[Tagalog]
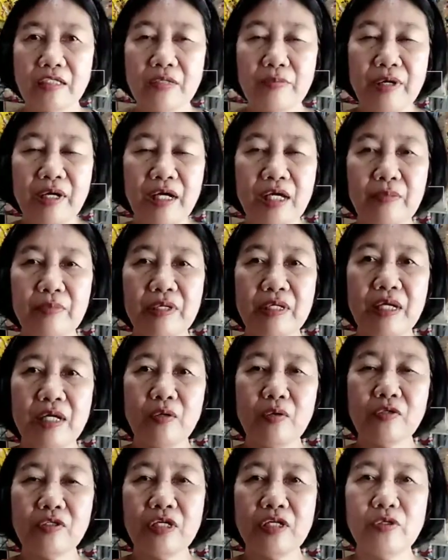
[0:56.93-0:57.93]
sa mga kaibigan
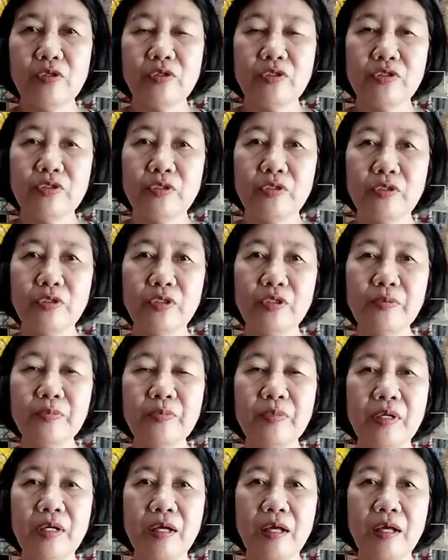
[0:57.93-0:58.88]
ko sa YouTube,